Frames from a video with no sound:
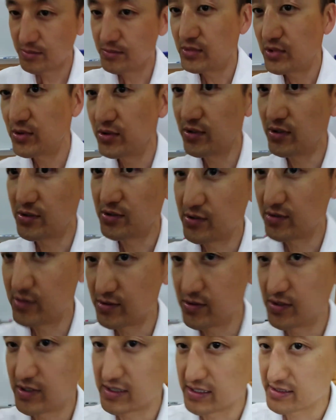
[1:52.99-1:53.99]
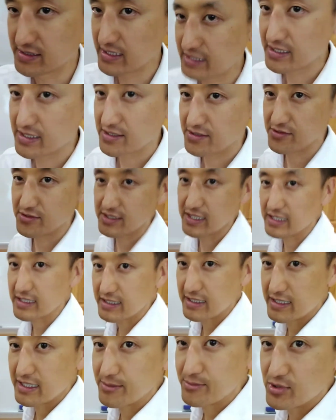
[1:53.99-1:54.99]
物を取るときですね、床
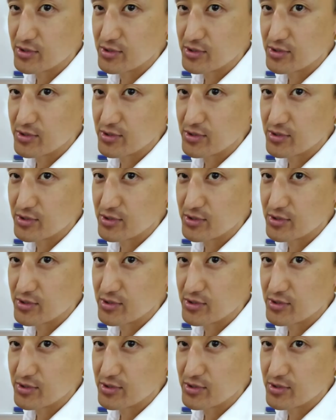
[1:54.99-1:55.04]
から